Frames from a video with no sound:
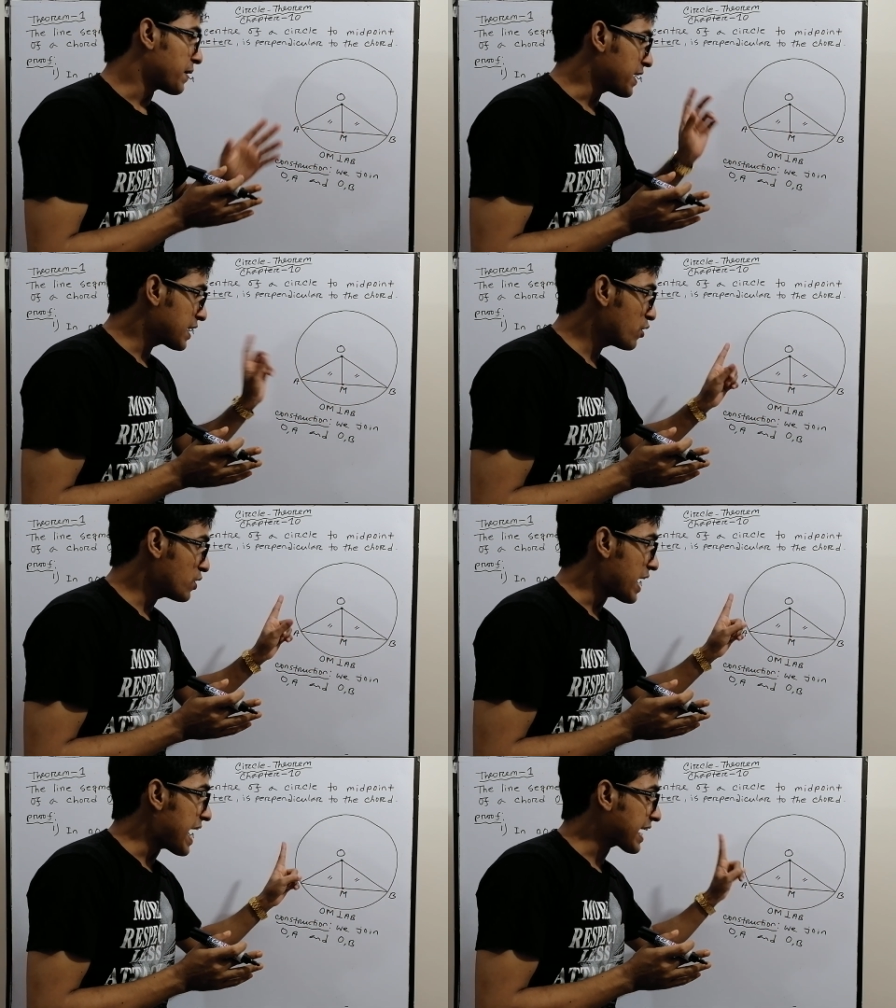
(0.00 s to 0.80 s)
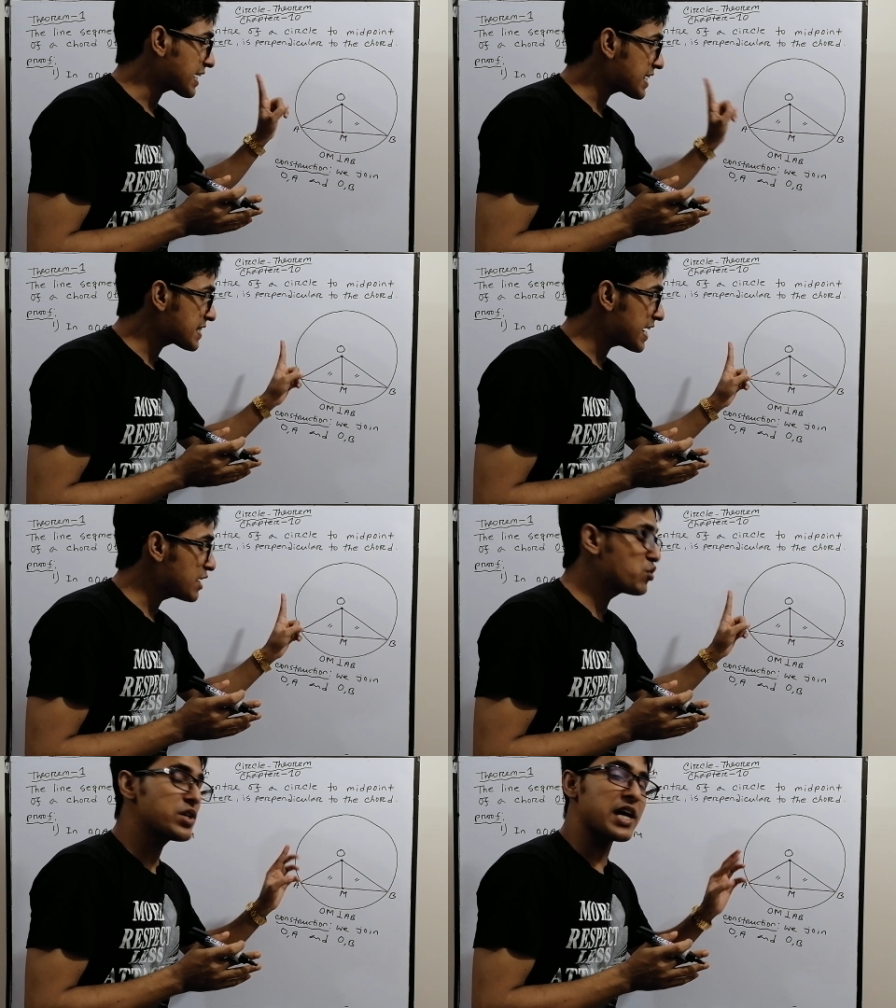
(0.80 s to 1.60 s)
মানে হোক একটা
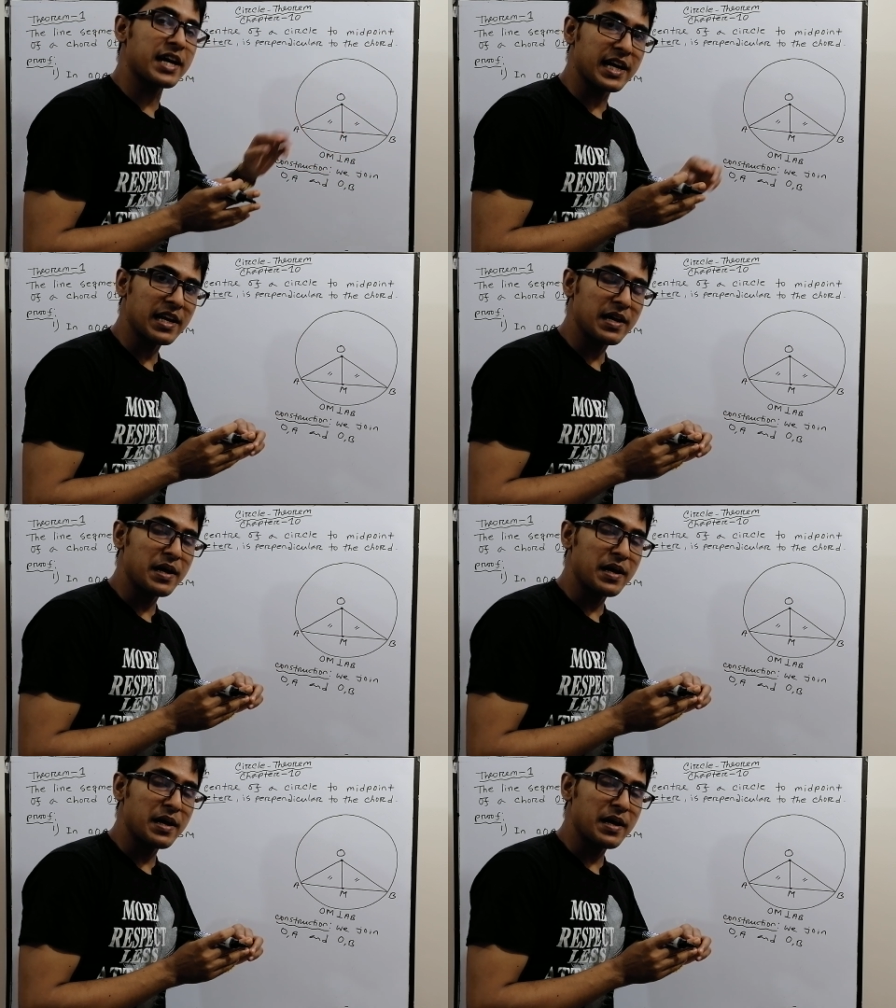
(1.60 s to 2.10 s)
সাইড দুইটা অ্যাঙ্গেল